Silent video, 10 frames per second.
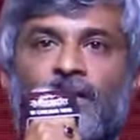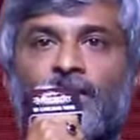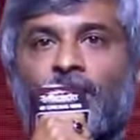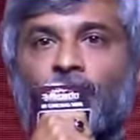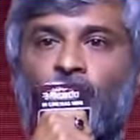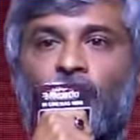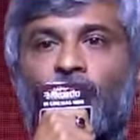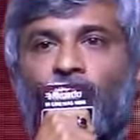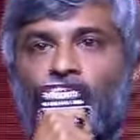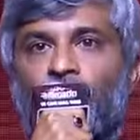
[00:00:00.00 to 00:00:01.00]
చేసి
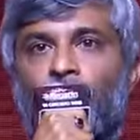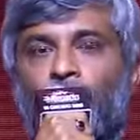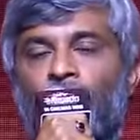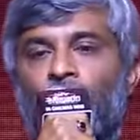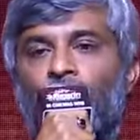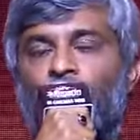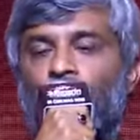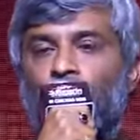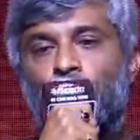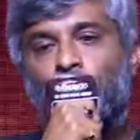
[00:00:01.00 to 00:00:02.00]
మొదలుపెట్టాడు
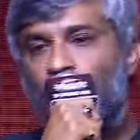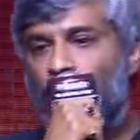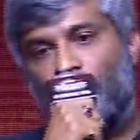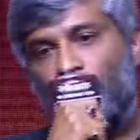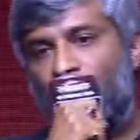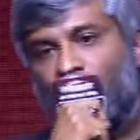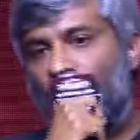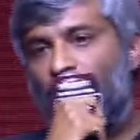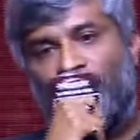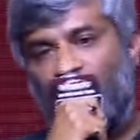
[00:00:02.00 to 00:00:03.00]
సూపర్
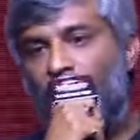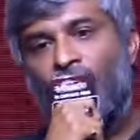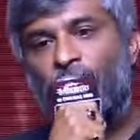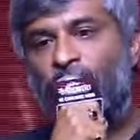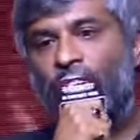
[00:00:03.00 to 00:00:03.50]
అతను వెరీ హ్యాపీ